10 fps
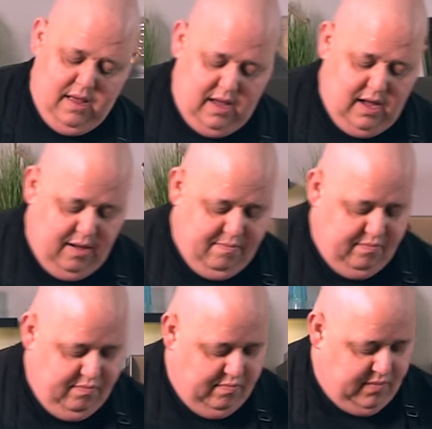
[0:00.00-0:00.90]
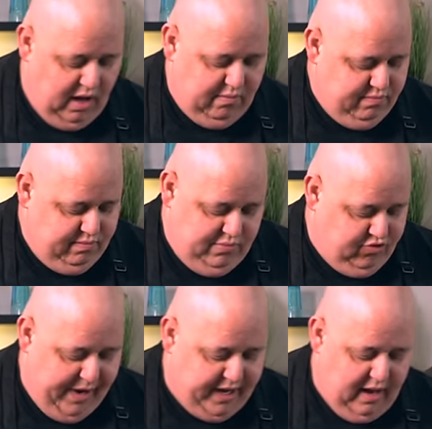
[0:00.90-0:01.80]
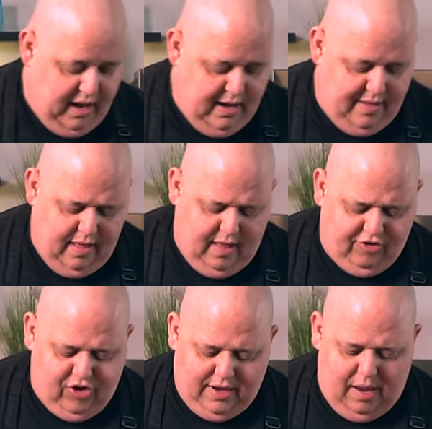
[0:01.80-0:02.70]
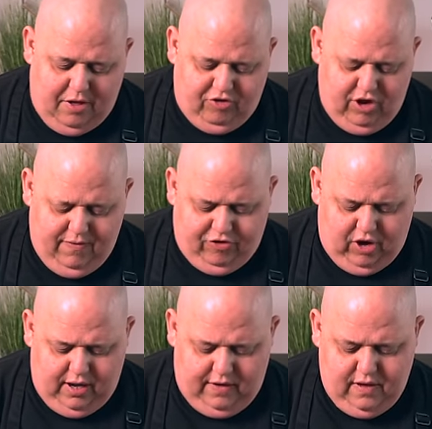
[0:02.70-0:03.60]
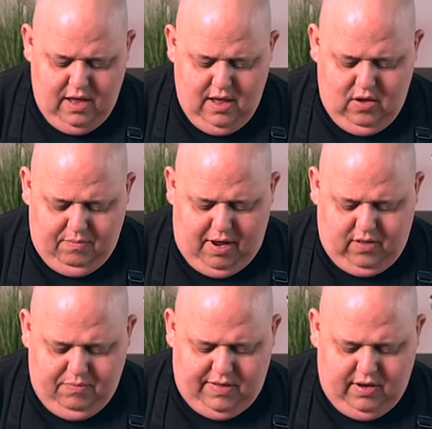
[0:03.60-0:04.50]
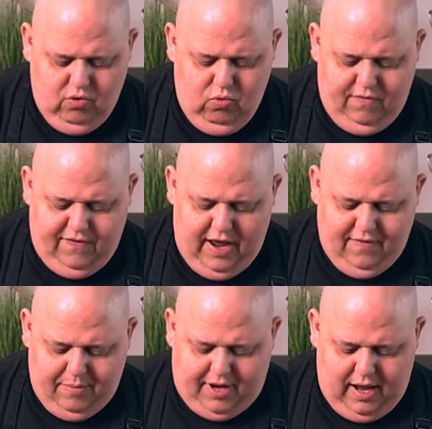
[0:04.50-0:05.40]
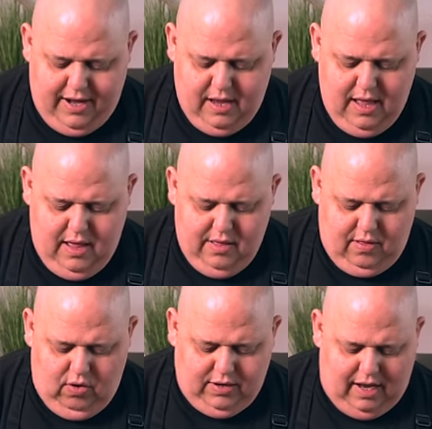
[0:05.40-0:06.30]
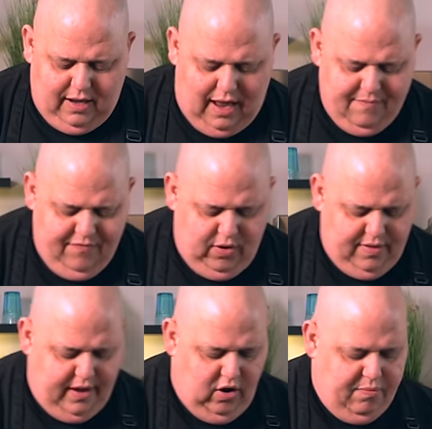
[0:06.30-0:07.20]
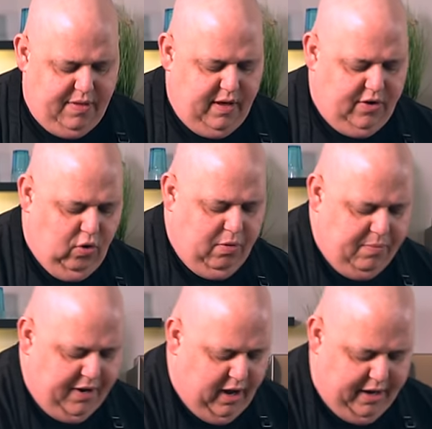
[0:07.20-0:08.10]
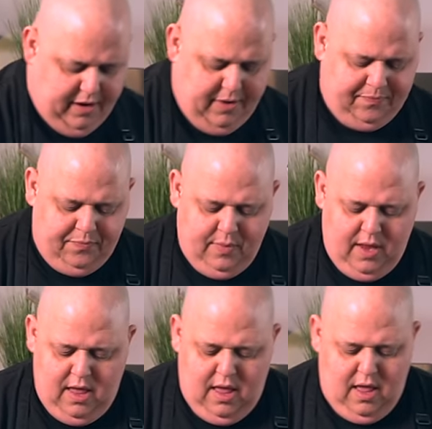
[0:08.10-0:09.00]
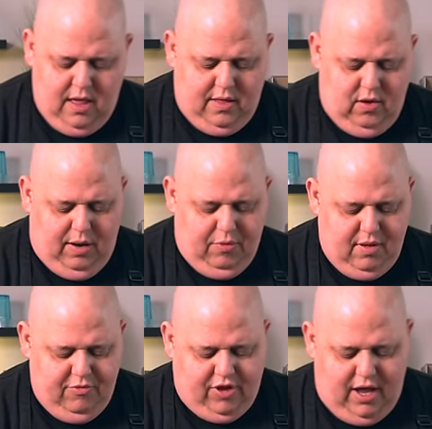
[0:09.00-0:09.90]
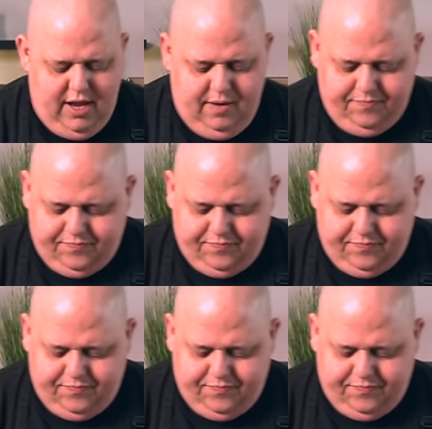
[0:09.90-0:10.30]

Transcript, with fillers: Ähm, ja, Schmeckt geil, ist es anstatt MSG wahrscheinlich und macht so ein bisschen Huhn-Flavor mit rein. So, und dann reiben wir uns dann noch ein bisschen Knoblauch mit rein. Ne? So, der muss nämlich dahin.